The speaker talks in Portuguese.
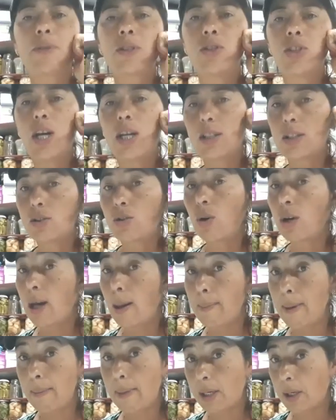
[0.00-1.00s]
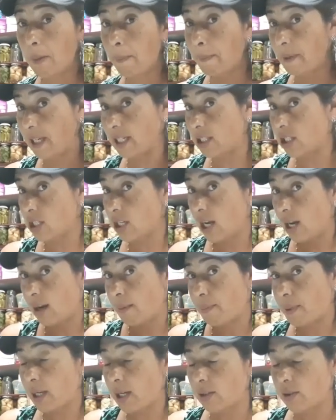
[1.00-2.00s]
Gente, tô com a mesma roupinha,
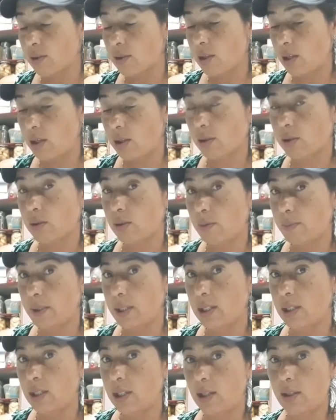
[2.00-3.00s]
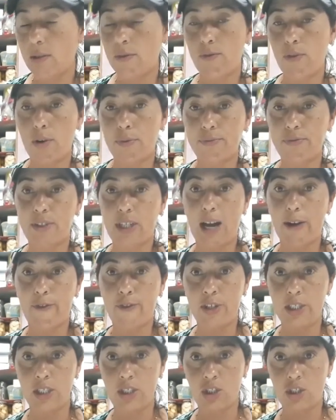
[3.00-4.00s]
porque eu não sou youtuber. Eu não vou ficar
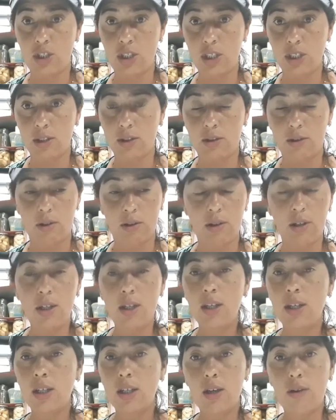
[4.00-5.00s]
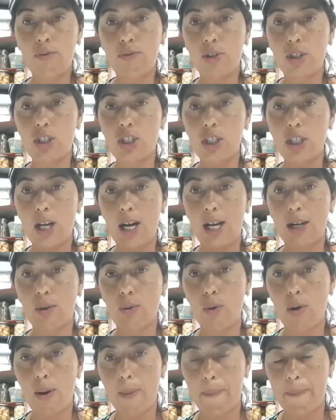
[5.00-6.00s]
fingindo que eu vou tirar a
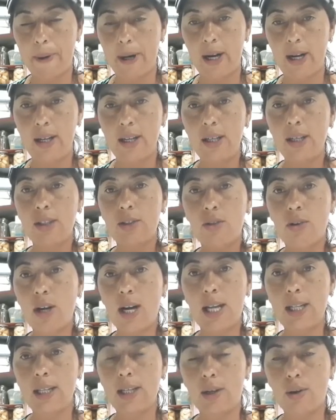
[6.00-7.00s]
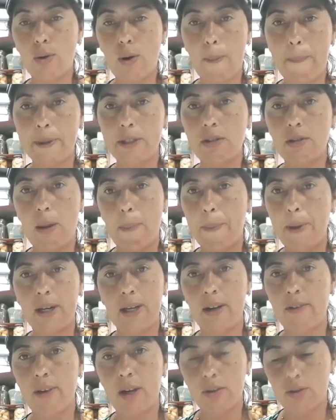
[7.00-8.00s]
roupa, trocar de roupa só pra
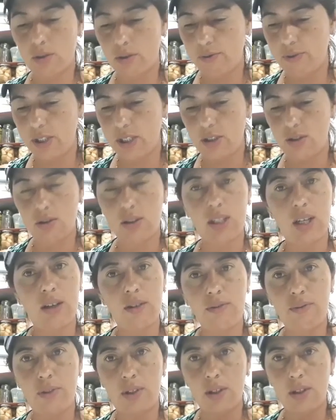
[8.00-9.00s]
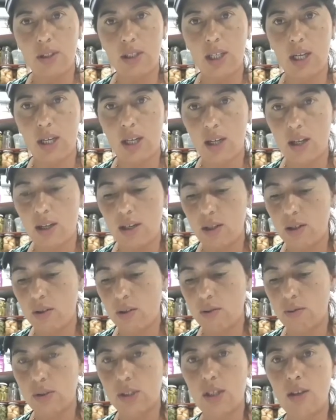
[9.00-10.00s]
gravar outro vídeo. Não vou,
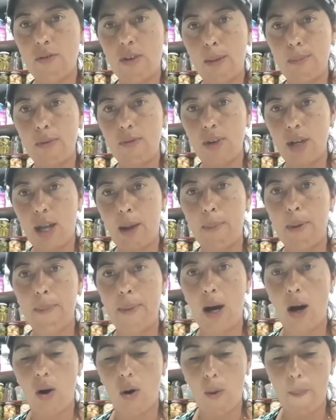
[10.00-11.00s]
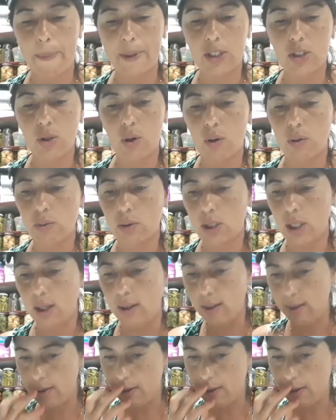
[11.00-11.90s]
não. Você vai me ver com a mesma roupa de ontem.